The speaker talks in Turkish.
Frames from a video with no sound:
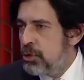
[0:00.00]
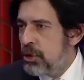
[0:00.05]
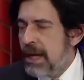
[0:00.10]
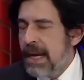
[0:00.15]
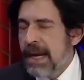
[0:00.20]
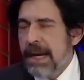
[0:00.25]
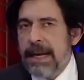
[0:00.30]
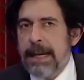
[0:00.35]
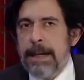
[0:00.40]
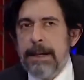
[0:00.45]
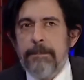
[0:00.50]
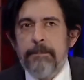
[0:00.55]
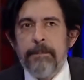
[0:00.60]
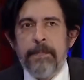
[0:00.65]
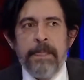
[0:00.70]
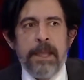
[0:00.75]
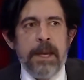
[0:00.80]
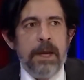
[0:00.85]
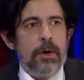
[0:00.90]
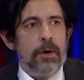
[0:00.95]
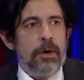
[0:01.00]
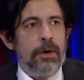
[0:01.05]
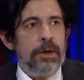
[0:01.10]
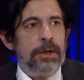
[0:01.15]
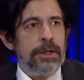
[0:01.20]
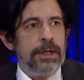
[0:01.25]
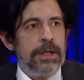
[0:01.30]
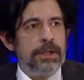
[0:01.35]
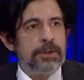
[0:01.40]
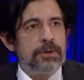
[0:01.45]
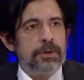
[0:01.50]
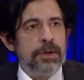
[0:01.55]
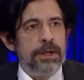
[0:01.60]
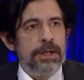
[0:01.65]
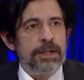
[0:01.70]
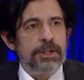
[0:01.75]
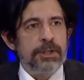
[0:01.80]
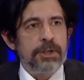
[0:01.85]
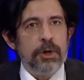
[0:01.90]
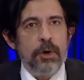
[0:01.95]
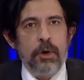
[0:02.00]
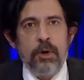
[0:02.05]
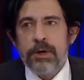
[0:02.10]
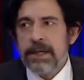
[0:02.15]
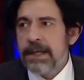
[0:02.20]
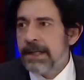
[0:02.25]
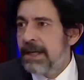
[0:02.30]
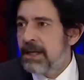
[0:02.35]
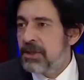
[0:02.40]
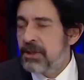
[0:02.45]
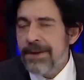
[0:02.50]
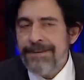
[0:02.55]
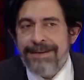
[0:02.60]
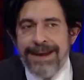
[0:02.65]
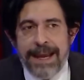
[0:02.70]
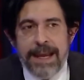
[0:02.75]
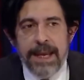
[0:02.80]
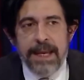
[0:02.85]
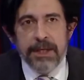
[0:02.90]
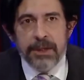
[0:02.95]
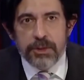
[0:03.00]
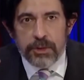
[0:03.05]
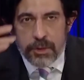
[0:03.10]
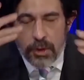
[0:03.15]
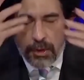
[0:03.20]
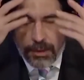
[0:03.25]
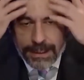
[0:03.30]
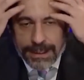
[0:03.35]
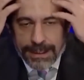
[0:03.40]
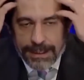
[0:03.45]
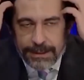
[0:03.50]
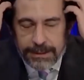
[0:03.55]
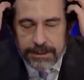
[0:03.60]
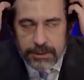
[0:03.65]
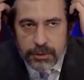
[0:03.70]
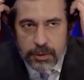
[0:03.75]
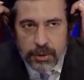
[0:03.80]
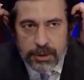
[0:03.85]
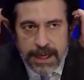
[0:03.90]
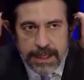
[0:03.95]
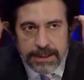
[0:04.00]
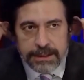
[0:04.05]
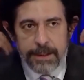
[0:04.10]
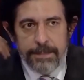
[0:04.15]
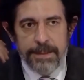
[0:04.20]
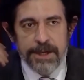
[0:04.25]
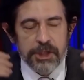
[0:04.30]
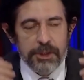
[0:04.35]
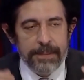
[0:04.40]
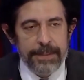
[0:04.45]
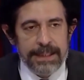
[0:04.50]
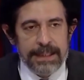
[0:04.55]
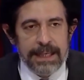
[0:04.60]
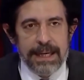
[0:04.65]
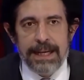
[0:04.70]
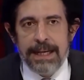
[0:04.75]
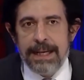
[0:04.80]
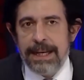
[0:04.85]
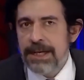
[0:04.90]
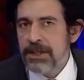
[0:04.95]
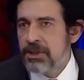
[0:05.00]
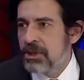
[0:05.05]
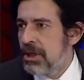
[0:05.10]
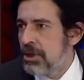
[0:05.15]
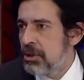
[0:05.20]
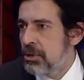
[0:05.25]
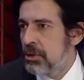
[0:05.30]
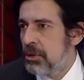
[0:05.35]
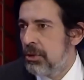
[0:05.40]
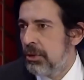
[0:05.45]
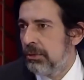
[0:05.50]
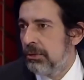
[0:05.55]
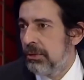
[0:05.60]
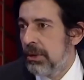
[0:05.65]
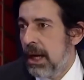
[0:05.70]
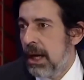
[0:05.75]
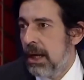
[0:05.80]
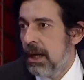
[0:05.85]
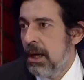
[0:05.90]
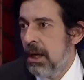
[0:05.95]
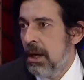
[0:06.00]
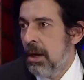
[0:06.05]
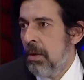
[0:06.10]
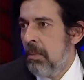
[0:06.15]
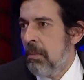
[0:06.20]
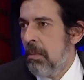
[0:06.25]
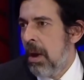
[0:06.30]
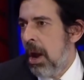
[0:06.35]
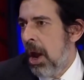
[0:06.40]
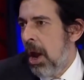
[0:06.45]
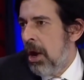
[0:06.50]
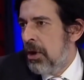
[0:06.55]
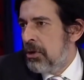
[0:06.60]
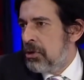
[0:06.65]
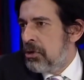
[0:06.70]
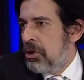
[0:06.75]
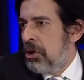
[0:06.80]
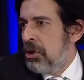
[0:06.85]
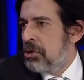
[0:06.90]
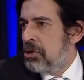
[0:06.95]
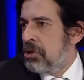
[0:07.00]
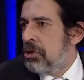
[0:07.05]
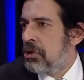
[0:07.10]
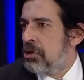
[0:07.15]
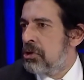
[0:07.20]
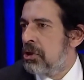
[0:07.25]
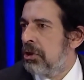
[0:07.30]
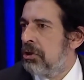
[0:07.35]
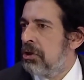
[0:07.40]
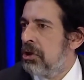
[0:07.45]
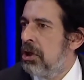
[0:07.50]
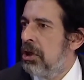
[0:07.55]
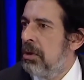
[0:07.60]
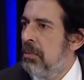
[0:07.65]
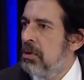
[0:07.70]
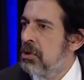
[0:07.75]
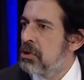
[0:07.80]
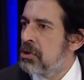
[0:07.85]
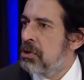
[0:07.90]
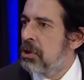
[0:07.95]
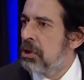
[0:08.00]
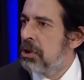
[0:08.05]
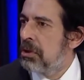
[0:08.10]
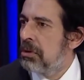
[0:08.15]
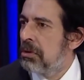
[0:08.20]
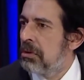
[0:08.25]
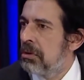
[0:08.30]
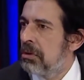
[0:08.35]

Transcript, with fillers: cüce, Ondan sonra işte o kadar şey ve sonra sokakta başıma gelen her şey şu oldu yani. Meğerse hiç kısa değilmişsin. Hmm,